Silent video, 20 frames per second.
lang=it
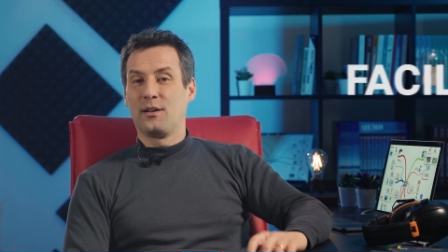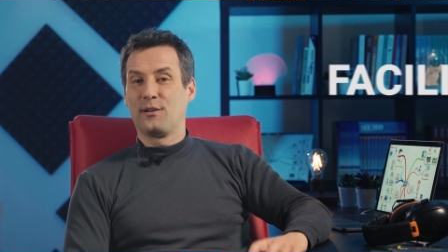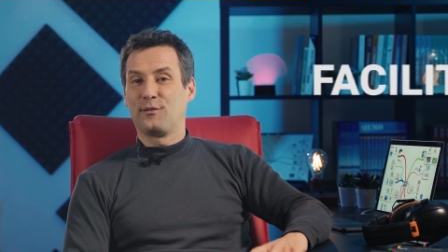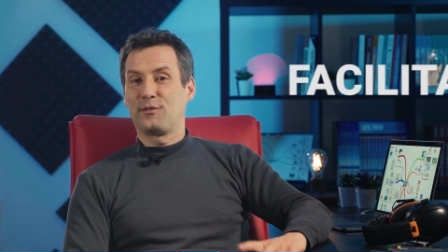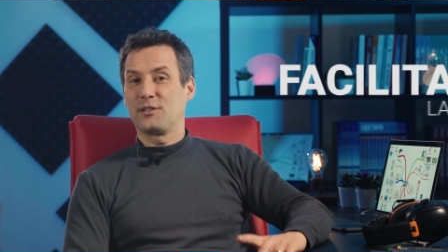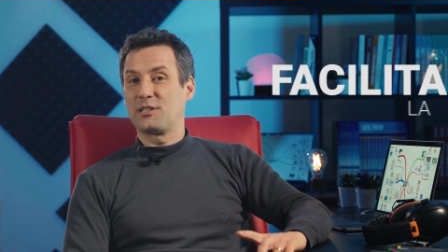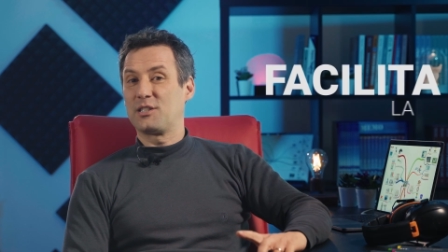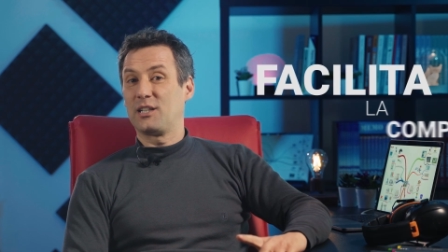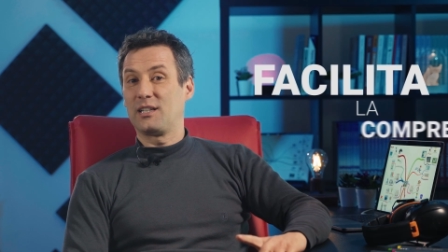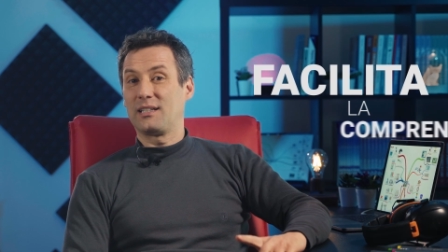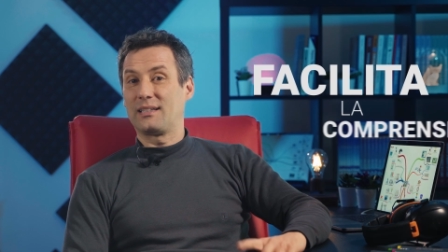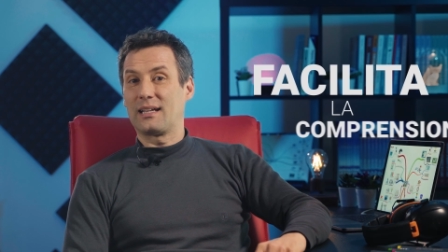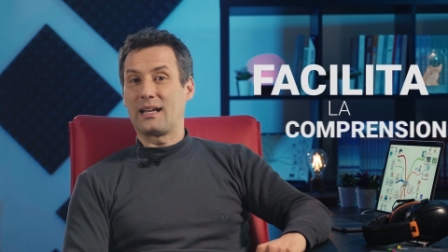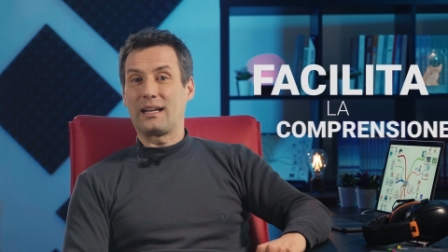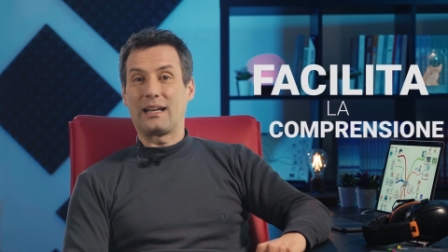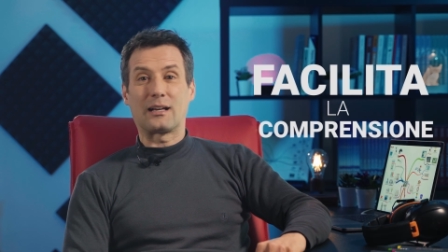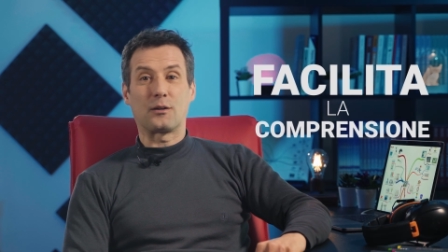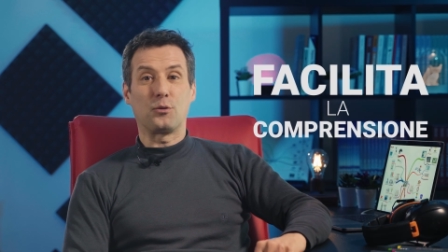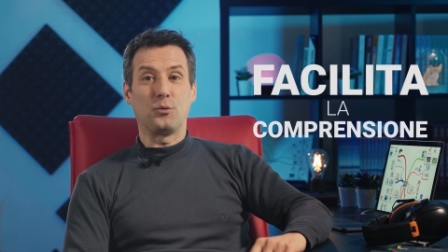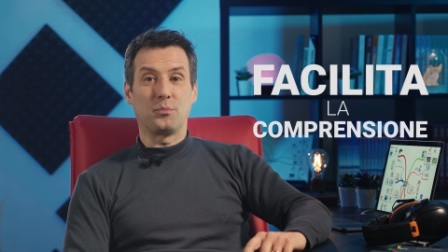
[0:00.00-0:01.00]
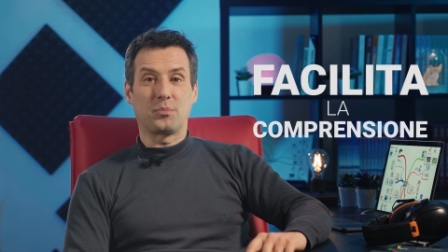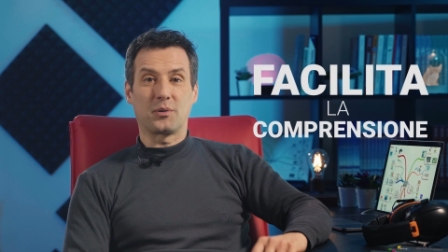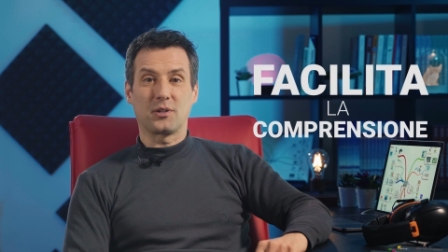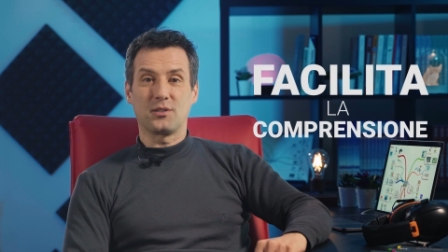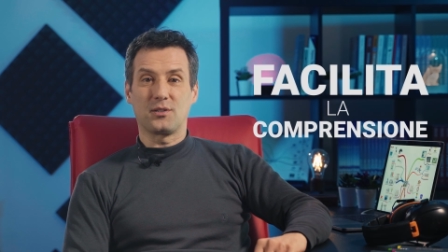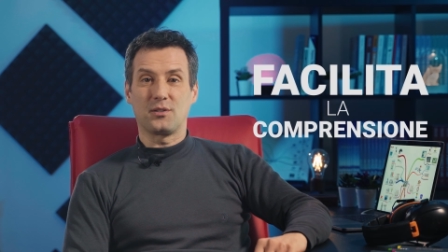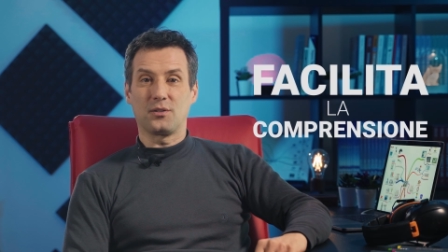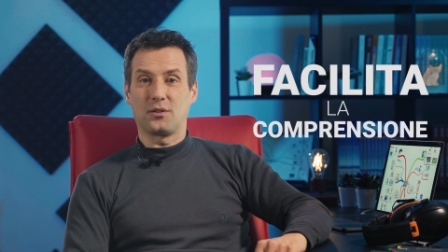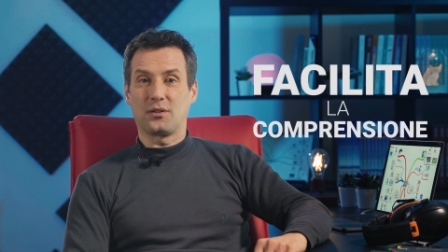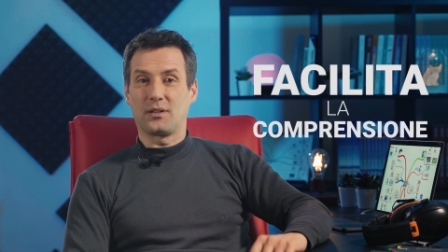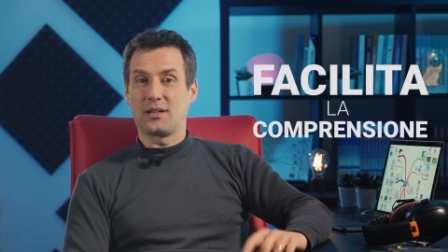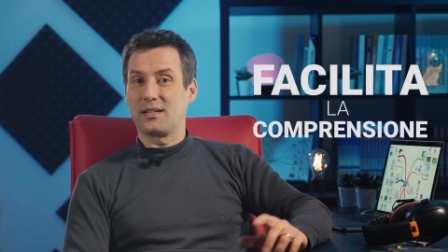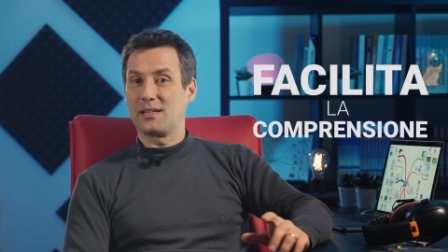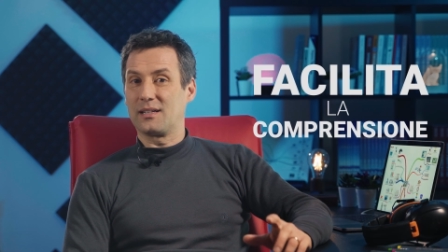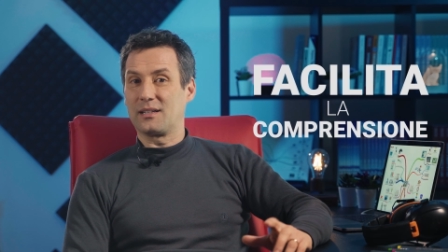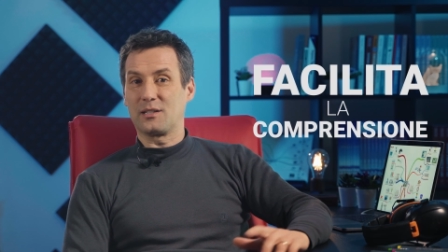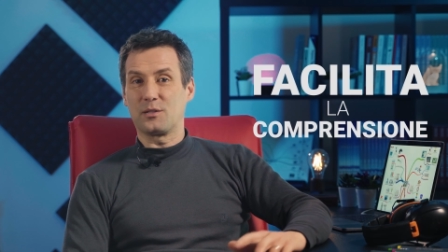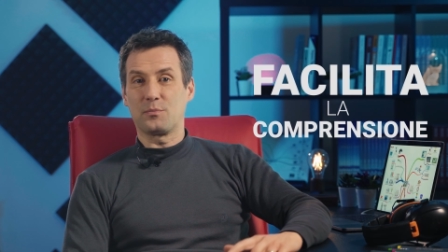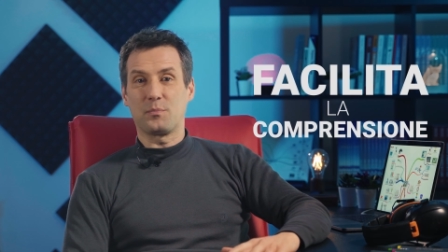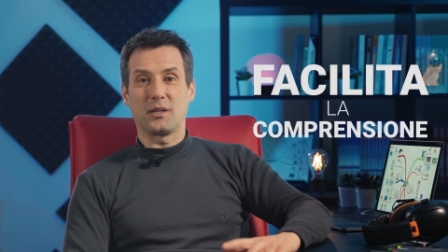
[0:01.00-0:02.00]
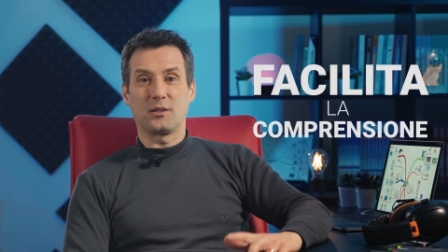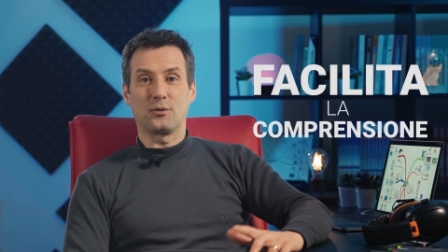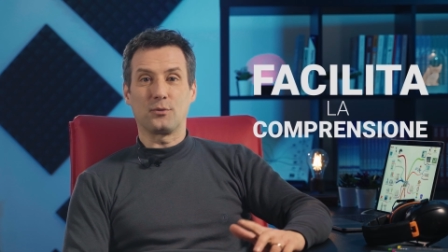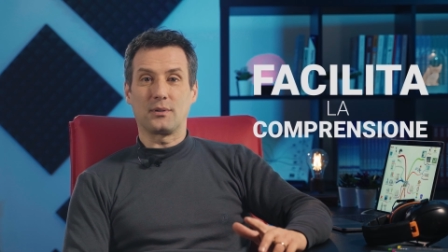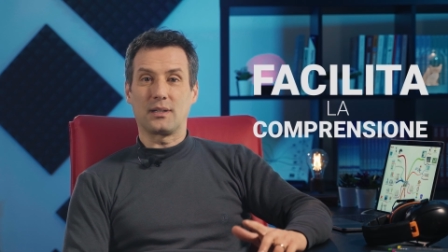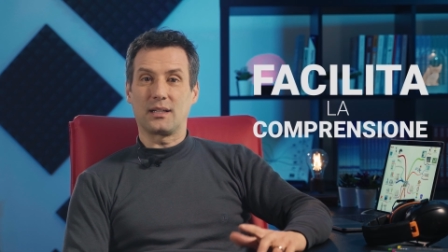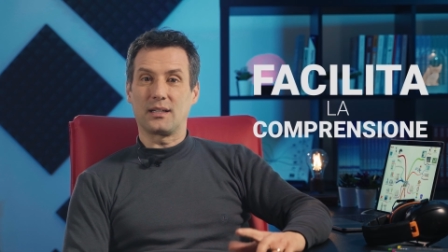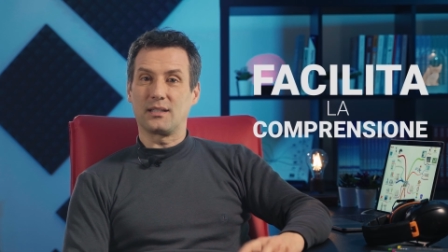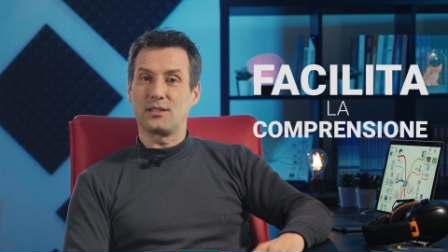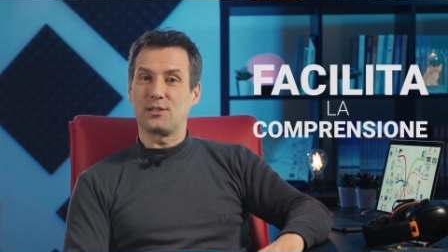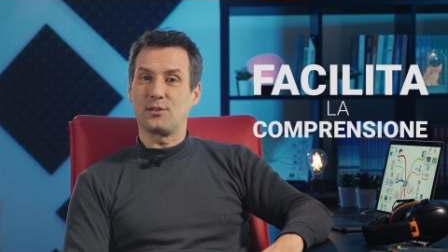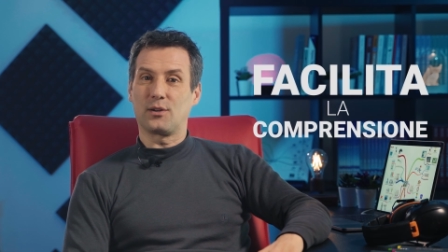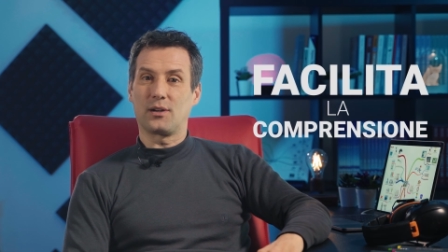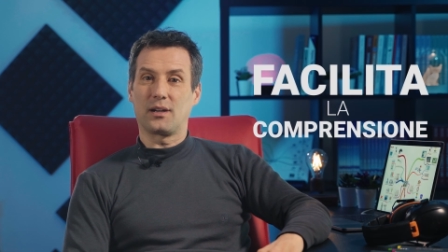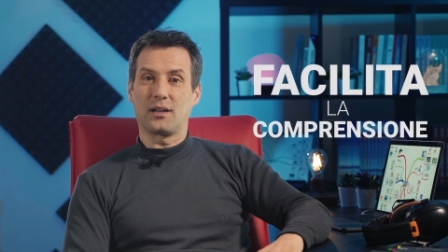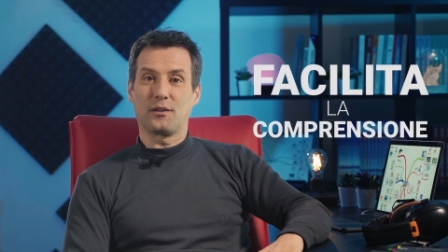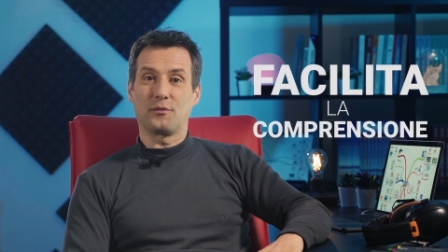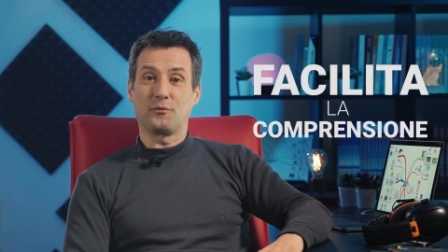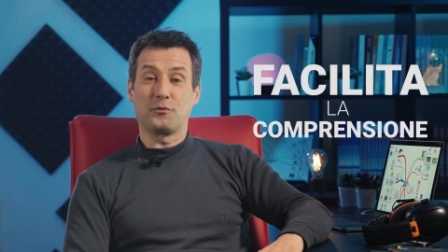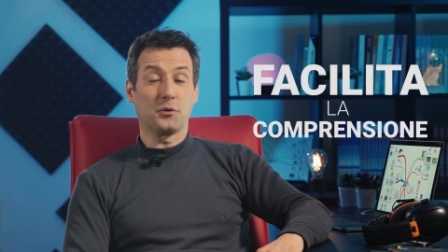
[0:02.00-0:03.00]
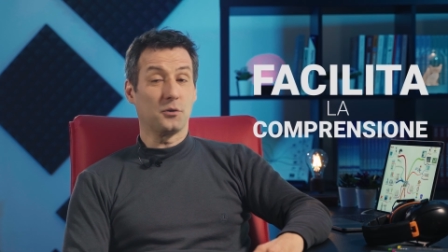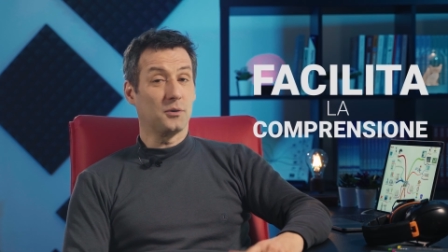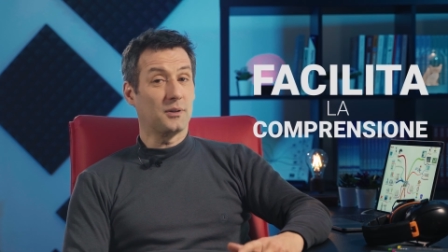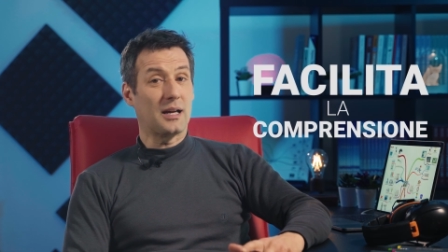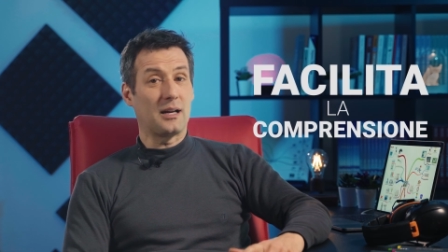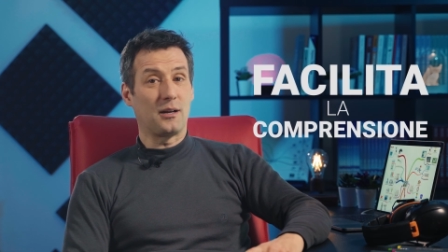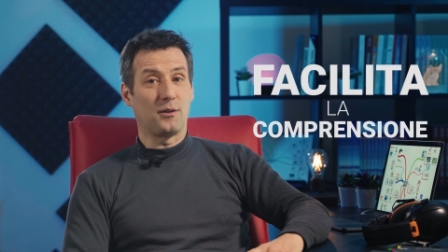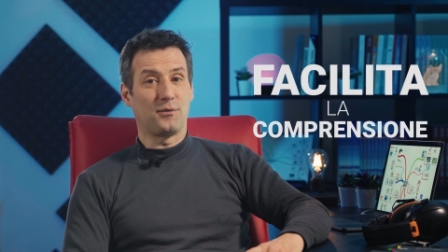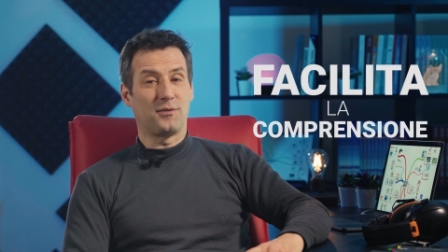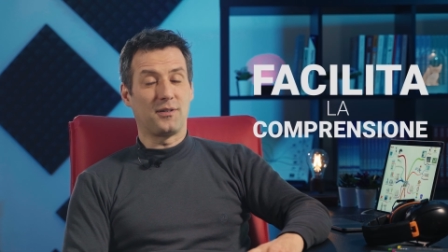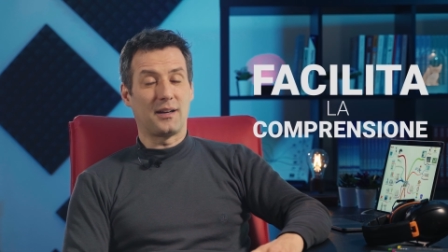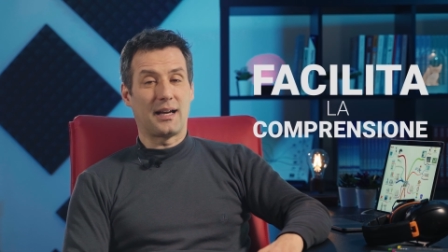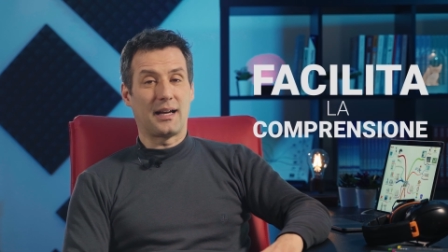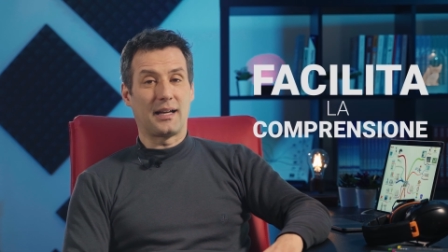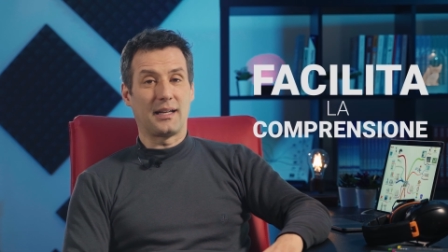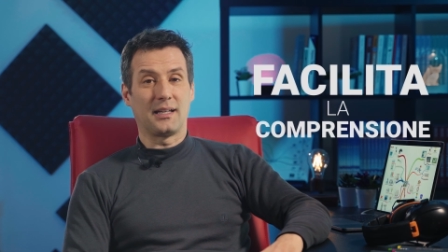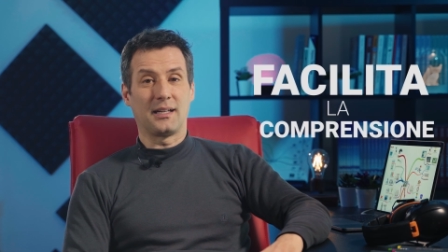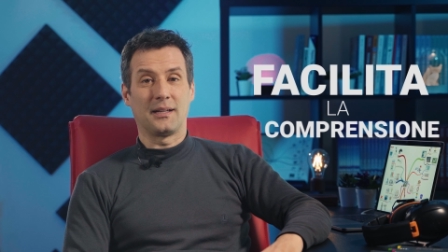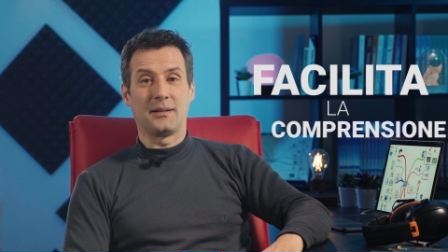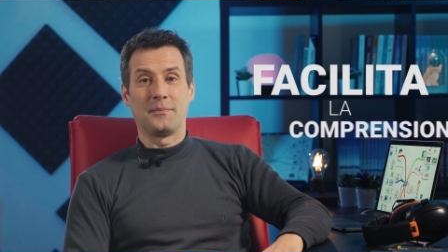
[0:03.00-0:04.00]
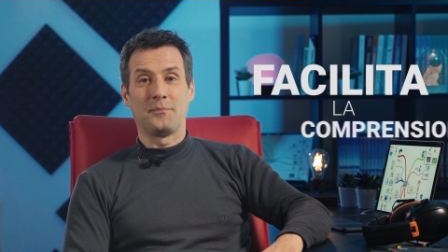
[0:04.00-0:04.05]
facilita la comprensione rispetto a una lezione frontale offline.